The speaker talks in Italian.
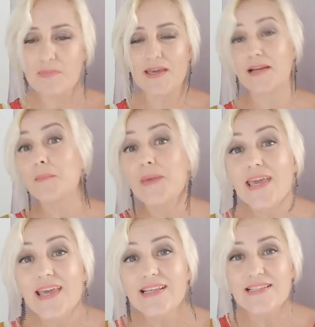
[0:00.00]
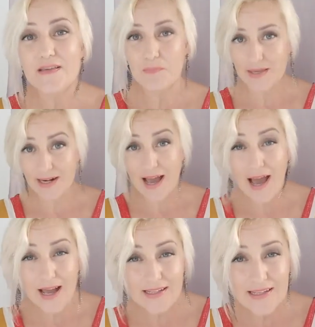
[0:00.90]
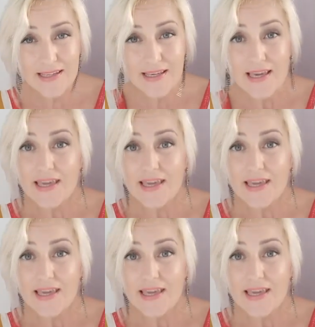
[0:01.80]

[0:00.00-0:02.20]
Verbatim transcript: per mesi, per anni,